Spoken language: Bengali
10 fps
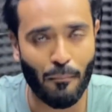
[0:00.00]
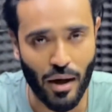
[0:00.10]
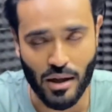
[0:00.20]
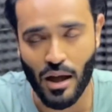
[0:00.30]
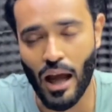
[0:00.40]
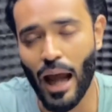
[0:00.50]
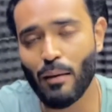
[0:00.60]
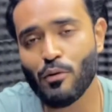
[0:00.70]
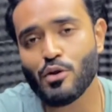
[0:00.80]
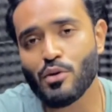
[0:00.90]
বাট
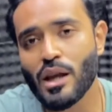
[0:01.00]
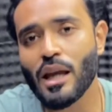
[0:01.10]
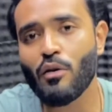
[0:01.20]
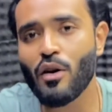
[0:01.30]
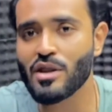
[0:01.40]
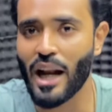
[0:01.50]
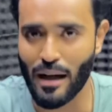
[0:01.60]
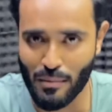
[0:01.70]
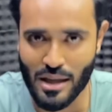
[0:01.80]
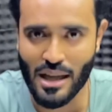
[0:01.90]
এমন যদি কেউ হও যারা
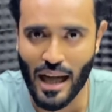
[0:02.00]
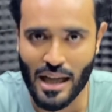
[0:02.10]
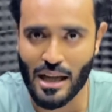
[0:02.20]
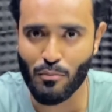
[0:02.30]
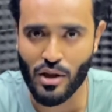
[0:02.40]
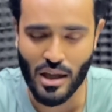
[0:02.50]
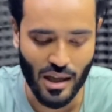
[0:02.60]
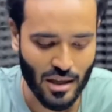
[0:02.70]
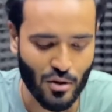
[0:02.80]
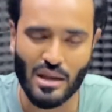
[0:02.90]
অ্যাডমিশন ক্যান্ডিডেট বইটা
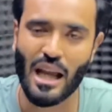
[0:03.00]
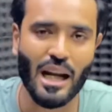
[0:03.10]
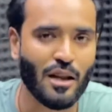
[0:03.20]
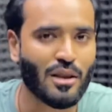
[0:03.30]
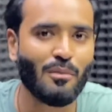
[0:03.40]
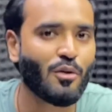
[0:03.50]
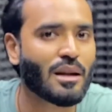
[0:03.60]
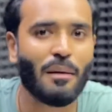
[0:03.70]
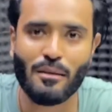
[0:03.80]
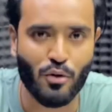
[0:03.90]
নিয়েছো তারা কিন্তু আবার
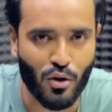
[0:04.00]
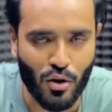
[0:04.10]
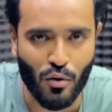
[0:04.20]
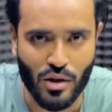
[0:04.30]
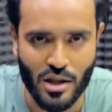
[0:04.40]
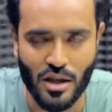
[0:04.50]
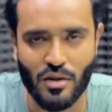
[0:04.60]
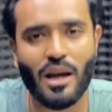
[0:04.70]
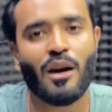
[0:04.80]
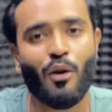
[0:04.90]
ওইটা মাতবদি করে করতে যাও
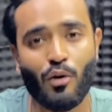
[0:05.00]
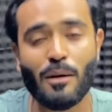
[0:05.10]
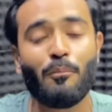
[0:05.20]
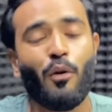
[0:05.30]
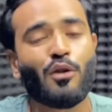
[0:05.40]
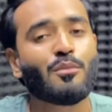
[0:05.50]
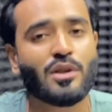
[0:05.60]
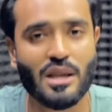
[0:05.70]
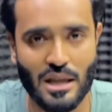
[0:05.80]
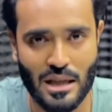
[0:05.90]
না ওটা
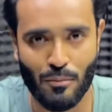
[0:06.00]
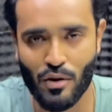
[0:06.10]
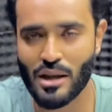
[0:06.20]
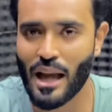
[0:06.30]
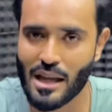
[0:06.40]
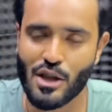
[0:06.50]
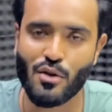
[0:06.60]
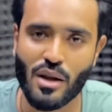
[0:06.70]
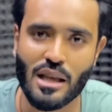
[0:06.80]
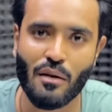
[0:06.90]
পরবর্তী স্টেপ ওটা তাদের
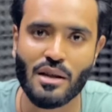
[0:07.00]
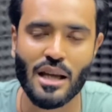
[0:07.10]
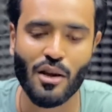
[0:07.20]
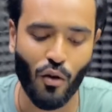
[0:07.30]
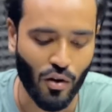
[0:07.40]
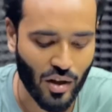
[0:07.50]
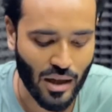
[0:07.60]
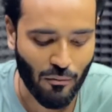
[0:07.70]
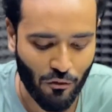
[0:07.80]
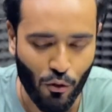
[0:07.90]
জন্যই দেওয়া যাদের
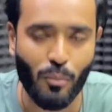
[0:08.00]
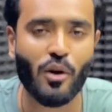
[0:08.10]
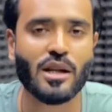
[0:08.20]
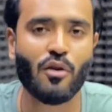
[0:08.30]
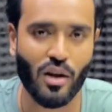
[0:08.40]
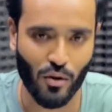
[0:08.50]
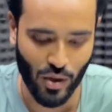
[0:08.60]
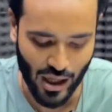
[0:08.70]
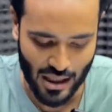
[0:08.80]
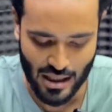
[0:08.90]
অলরেডি ফুল বইটা করা
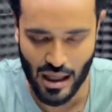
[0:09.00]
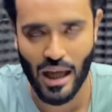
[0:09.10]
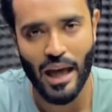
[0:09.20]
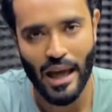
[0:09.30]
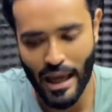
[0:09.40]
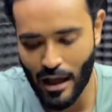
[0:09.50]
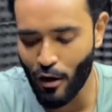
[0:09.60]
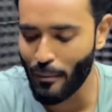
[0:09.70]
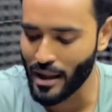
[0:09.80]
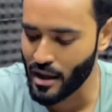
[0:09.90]
হয়ে গেছে এটা
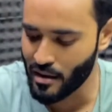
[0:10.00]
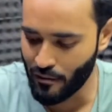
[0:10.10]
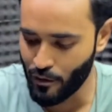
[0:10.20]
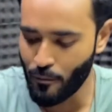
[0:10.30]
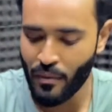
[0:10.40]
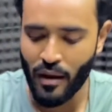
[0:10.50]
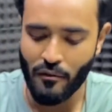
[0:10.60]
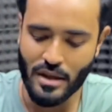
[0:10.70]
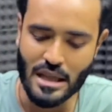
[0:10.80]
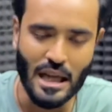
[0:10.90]
গেলো ম্যাথের রিভিউ
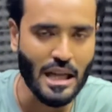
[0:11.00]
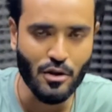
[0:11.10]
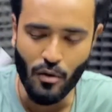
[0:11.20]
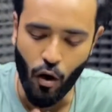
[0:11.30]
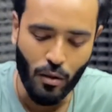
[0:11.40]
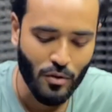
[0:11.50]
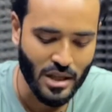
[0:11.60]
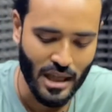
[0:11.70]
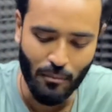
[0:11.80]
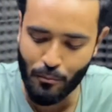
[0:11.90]
ফিজিক্সের ক্ষেত্রে অলমোস্ট
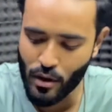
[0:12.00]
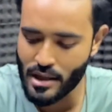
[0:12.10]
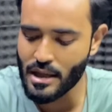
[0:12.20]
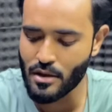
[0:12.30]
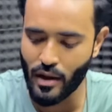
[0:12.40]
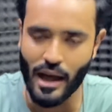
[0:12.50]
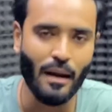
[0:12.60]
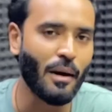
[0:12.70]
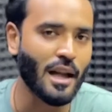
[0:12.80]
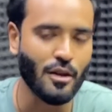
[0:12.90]
সেম প্রসেস তো এখানে
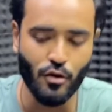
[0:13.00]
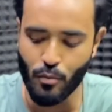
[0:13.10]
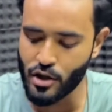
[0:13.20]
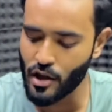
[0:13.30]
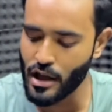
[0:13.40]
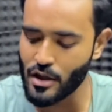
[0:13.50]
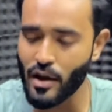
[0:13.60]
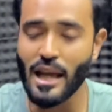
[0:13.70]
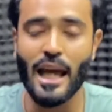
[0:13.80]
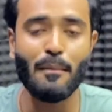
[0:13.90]
আমি আলাদা করে বোঝানো কিছু
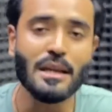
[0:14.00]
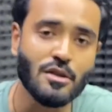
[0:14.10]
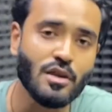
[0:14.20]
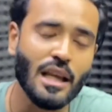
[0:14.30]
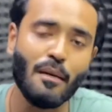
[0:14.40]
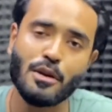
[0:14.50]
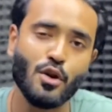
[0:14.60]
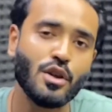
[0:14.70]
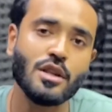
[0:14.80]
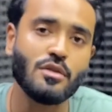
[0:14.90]
নাই কেমিস্ট্রিতে আমি
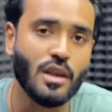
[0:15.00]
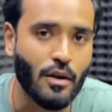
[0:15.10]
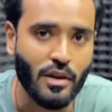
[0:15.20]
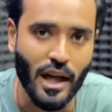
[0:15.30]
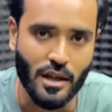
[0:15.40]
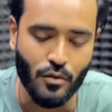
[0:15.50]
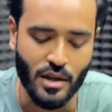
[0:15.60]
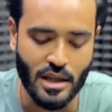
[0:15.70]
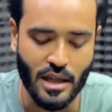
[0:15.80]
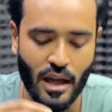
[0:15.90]
যথেষ্ট যথেষ্ট থিওরি অ্যাড
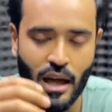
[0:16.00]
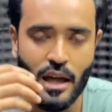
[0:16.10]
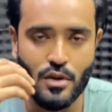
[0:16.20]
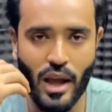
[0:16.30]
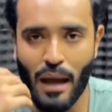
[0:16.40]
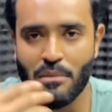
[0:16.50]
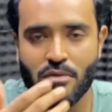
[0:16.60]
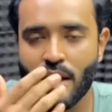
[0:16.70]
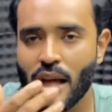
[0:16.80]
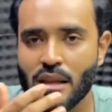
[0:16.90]
করেছে সো
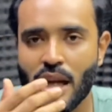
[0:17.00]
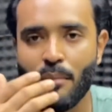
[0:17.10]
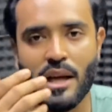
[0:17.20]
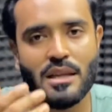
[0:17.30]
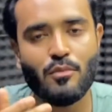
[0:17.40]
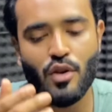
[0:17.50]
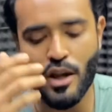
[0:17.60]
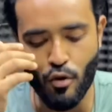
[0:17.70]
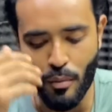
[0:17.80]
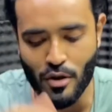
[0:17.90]
কেমিস্ট্রির ক্ষেত্রে আমার কাছে মনে
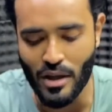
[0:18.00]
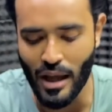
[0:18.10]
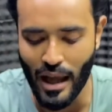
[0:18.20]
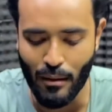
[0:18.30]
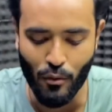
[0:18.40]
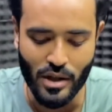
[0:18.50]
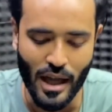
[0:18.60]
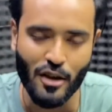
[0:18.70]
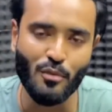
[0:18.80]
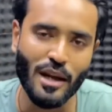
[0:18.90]
হয় তোমরা যদি এই বইটা
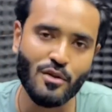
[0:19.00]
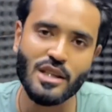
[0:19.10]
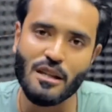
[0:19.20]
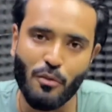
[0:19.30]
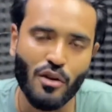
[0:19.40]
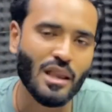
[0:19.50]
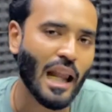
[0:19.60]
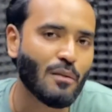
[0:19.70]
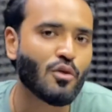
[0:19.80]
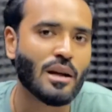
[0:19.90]
একদম এ টু জেড পড়ো
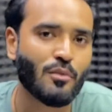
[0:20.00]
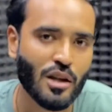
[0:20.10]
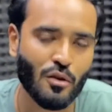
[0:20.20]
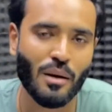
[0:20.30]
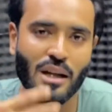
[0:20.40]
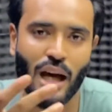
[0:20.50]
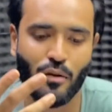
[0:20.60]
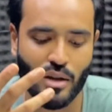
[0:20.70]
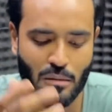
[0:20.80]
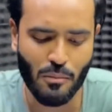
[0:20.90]
তাহলে মোটামুটি তোমার ডান
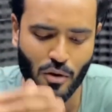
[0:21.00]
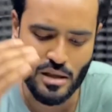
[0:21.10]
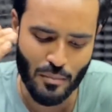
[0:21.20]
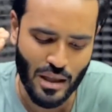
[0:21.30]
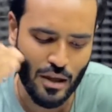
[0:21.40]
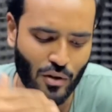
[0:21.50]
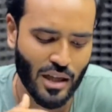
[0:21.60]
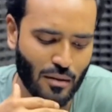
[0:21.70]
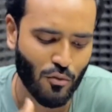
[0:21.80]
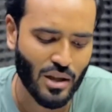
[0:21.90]
হয়ে যাবে বিকজ আমি
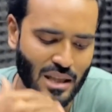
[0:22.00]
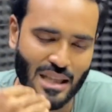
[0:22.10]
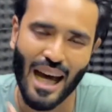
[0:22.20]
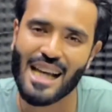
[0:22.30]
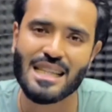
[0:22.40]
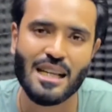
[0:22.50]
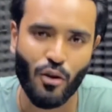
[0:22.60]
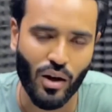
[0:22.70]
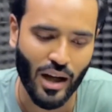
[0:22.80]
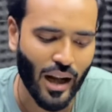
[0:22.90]
থিওরিটার মধ্যে যা যা
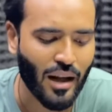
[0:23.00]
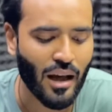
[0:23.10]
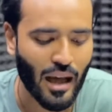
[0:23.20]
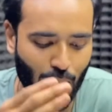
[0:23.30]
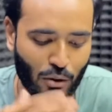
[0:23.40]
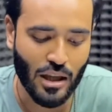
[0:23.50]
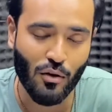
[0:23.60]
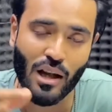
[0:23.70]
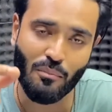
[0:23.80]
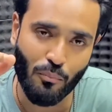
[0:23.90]
দরকার এবং
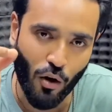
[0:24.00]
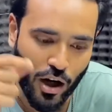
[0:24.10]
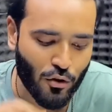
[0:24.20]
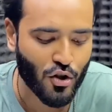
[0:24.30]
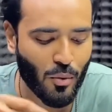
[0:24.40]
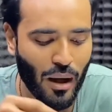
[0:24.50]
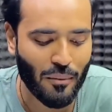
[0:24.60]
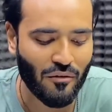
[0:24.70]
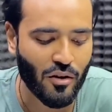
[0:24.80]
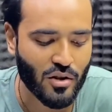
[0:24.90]
থিওরি পড়ানোর সময়
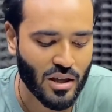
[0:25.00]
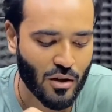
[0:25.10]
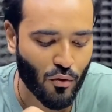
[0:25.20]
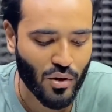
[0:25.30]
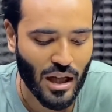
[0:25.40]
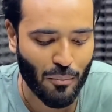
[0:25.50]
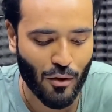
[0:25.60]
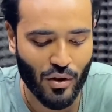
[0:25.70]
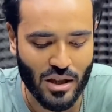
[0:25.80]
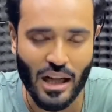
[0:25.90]
আমি ইভেন হচ্ছে যে কোন টাইপের
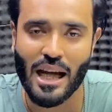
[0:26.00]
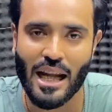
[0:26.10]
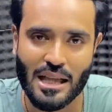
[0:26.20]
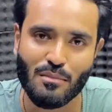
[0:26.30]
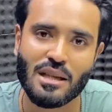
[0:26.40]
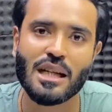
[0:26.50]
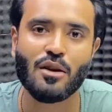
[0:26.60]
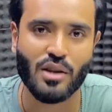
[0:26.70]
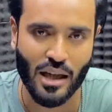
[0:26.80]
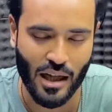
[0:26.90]
কোয়েশ্চেন এখানে আসে আমি
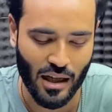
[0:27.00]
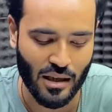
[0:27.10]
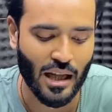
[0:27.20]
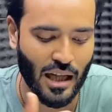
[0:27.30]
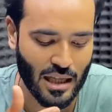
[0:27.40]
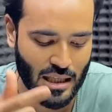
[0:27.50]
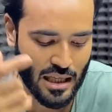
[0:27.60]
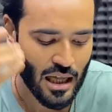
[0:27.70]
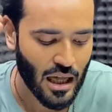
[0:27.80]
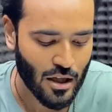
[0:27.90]
সেটাও দিয়ে দিয়ে রেখেছি
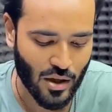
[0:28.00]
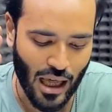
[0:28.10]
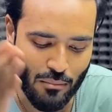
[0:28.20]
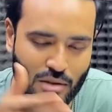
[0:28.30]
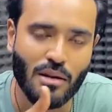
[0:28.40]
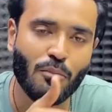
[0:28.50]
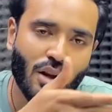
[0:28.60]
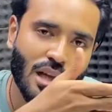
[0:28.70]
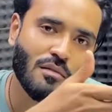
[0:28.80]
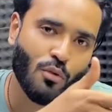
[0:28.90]
সো কেমিস্ট্রি
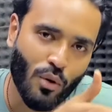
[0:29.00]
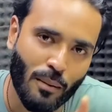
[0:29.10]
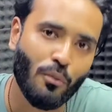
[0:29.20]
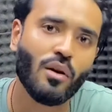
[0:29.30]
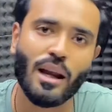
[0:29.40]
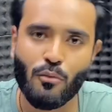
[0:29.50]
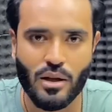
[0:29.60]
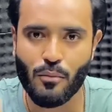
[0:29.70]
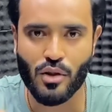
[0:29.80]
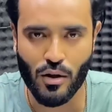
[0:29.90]
বইটা ধরে পড়লেই
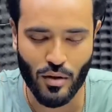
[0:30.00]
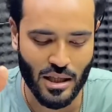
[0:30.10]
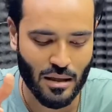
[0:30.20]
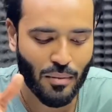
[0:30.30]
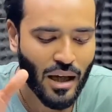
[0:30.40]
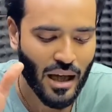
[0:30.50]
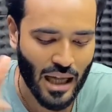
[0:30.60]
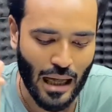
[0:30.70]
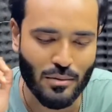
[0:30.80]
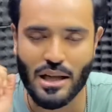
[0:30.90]
মোটামুটি হয়ে যাবে
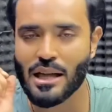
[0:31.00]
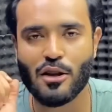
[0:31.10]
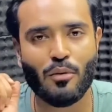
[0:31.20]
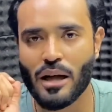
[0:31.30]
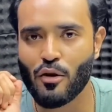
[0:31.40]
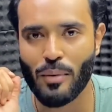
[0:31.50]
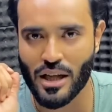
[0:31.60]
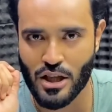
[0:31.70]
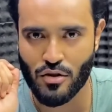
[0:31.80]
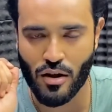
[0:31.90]
কেমিস্ট্রির ক্ষেত্রে তোমাকে খুব
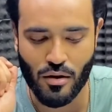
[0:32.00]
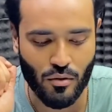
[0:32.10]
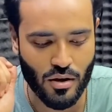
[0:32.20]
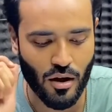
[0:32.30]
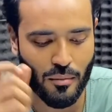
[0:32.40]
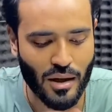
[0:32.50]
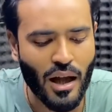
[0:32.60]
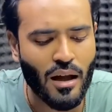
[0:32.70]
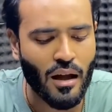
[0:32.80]
একটা স্ট্রাগল করতে হবে না